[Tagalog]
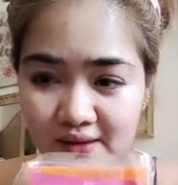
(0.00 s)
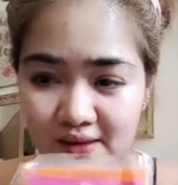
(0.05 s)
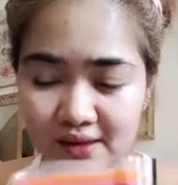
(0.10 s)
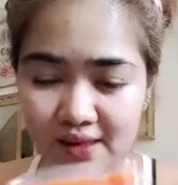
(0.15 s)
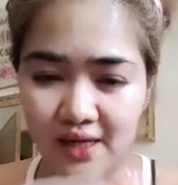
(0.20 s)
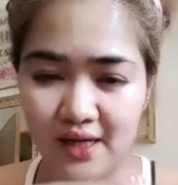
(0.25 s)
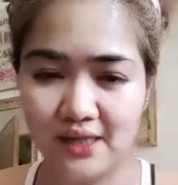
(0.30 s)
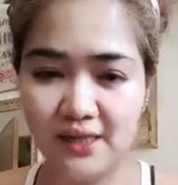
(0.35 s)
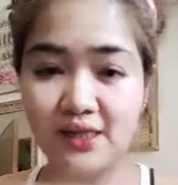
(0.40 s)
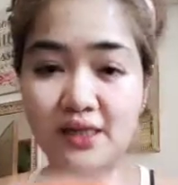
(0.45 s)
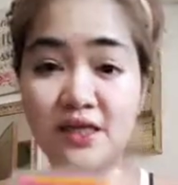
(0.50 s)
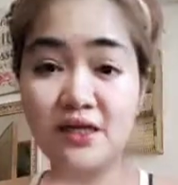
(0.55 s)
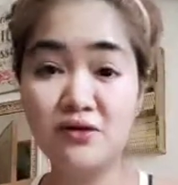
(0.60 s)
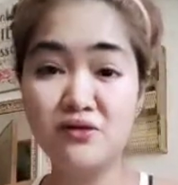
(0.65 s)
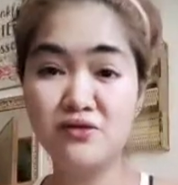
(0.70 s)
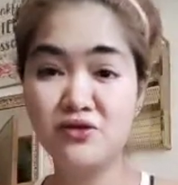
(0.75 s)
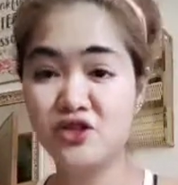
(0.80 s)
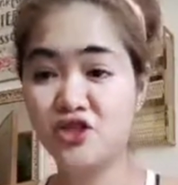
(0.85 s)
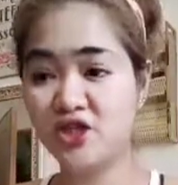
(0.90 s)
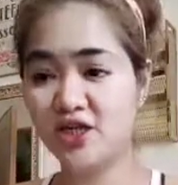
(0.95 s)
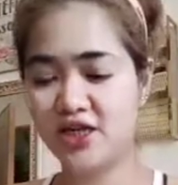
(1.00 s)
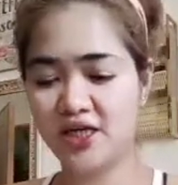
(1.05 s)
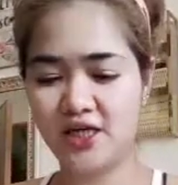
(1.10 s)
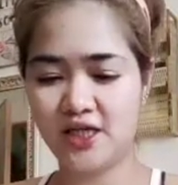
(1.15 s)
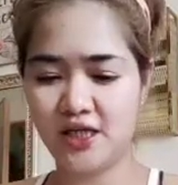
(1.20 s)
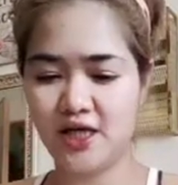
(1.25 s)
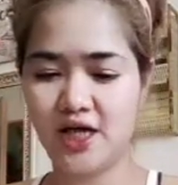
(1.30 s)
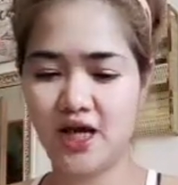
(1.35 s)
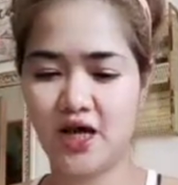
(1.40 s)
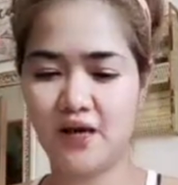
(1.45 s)
Ayan. Hindi ko siya
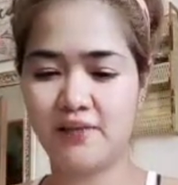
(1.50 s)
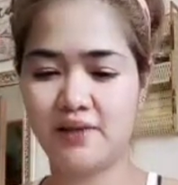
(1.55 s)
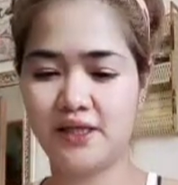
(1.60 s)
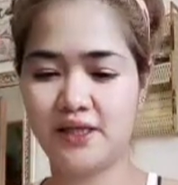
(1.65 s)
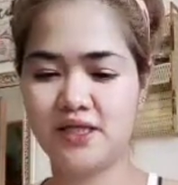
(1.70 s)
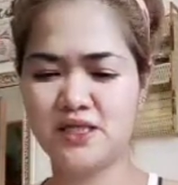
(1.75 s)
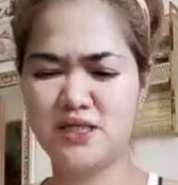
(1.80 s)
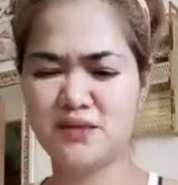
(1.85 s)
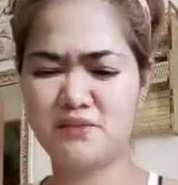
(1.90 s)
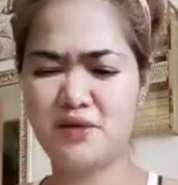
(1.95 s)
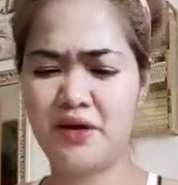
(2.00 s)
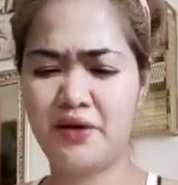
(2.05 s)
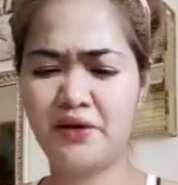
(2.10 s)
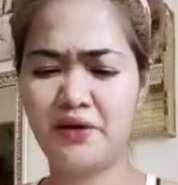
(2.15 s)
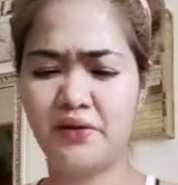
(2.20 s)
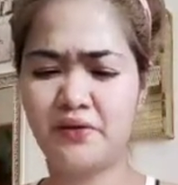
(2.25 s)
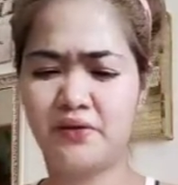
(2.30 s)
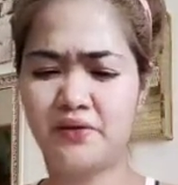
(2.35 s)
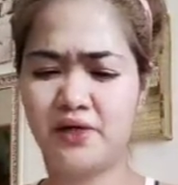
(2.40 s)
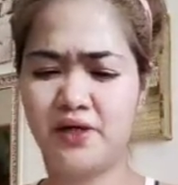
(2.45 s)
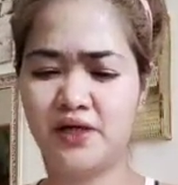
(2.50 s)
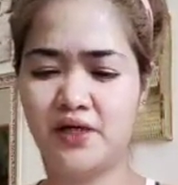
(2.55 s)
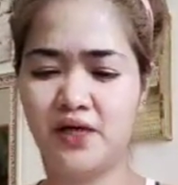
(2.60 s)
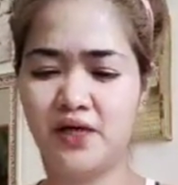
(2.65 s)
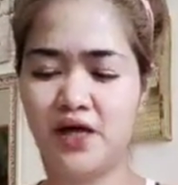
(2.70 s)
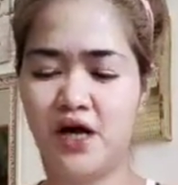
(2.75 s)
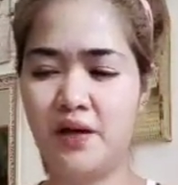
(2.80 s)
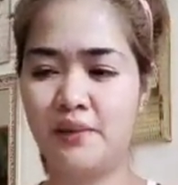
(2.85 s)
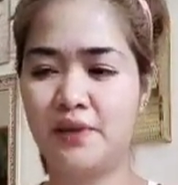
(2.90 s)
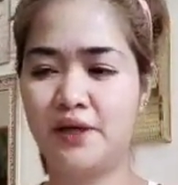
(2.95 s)
ginagamit kasi meron akong
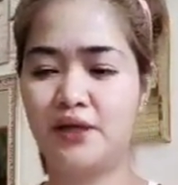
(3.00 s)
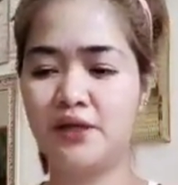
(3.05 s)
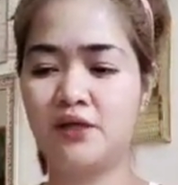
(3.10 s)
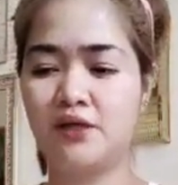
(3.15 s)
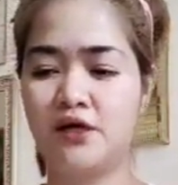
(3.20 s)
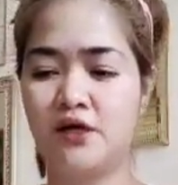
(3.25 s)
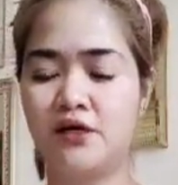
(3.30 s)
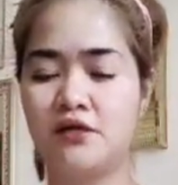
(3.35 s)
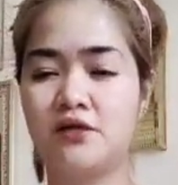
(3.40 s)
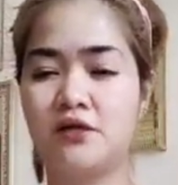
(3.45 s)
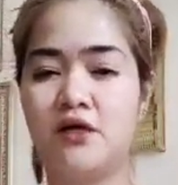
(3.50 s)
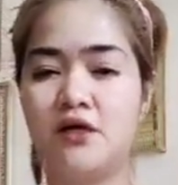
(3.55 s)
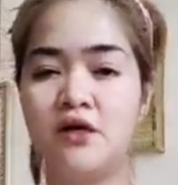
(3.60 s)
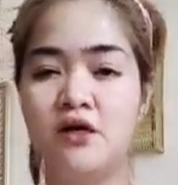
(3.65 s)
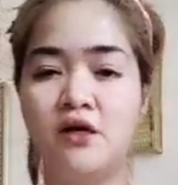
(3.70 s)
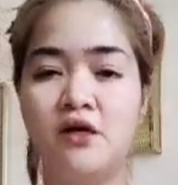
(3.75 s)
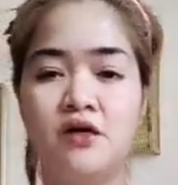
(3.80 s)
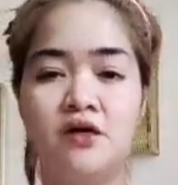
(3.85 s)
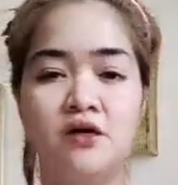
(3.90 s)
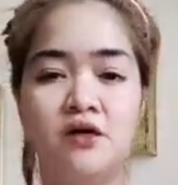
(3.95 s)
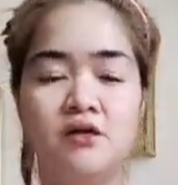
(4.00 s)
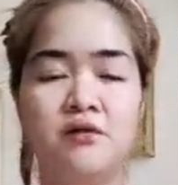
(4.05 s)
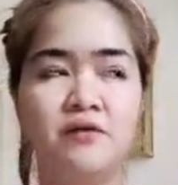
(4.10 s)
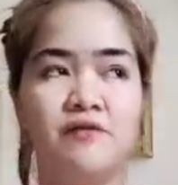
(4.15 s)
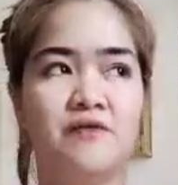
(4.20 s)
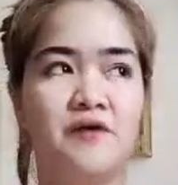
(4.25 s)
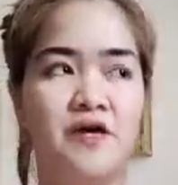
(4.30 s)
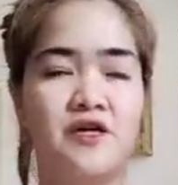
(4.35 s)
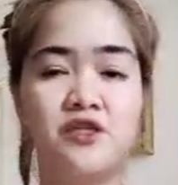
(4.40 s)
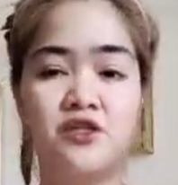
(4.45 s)
ginagamit na
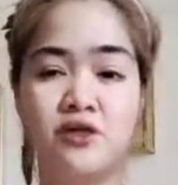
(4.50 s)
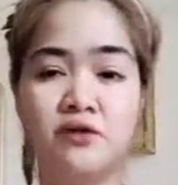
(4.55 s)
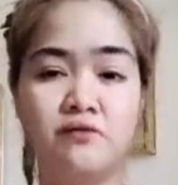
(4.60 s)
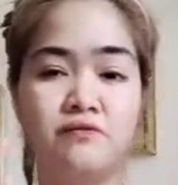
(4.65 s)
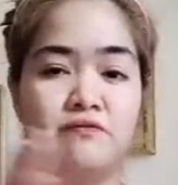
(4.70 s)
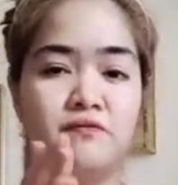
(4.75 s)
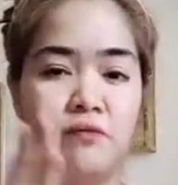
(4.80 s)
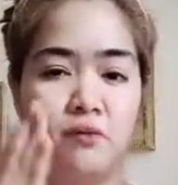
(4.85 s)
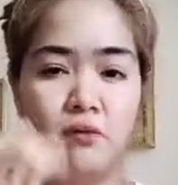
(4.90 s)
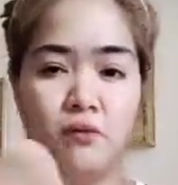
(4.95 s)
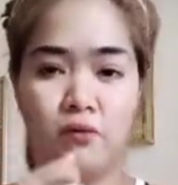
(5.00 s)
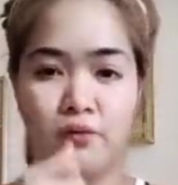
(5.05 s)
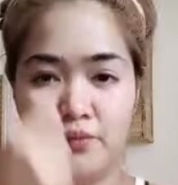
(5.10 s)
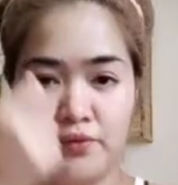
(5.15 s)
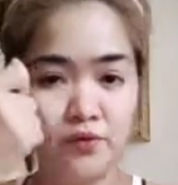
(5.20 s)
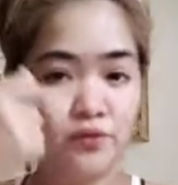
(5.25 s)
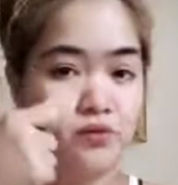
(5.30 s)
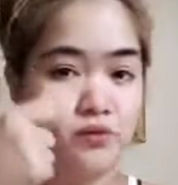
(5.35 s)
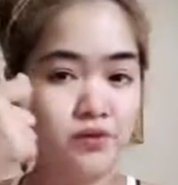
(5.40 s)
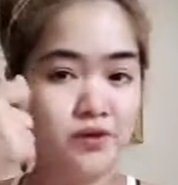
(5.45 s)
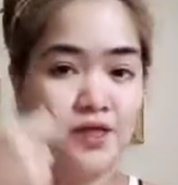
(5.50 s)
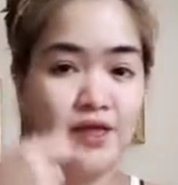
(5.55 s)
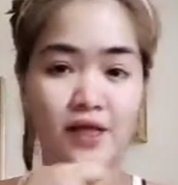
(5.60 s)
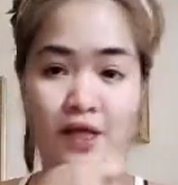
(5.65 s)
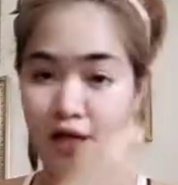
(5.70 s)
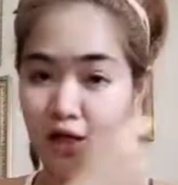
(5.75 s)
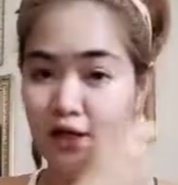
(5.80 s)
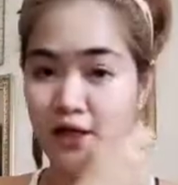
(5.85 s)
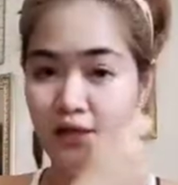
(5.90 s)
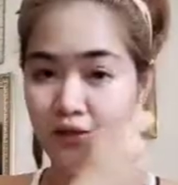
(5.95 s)
facial foam, yung
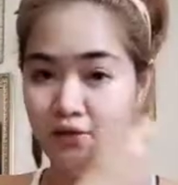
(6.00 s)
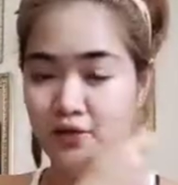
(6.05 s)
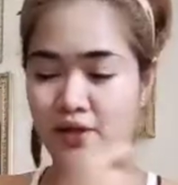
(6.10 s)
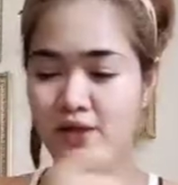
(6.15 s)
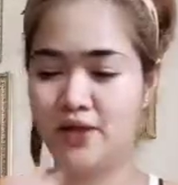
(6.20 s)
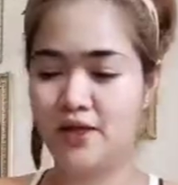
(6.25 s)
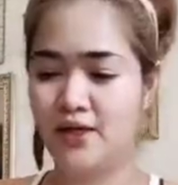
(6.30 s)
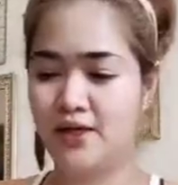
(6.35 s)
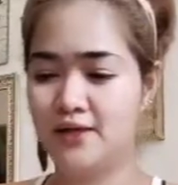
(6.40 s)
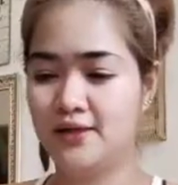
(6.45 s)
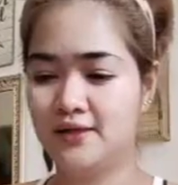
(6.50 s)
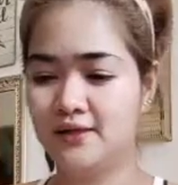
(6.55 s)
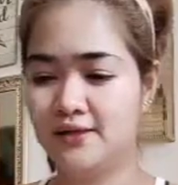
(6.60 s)
ginaganon lang.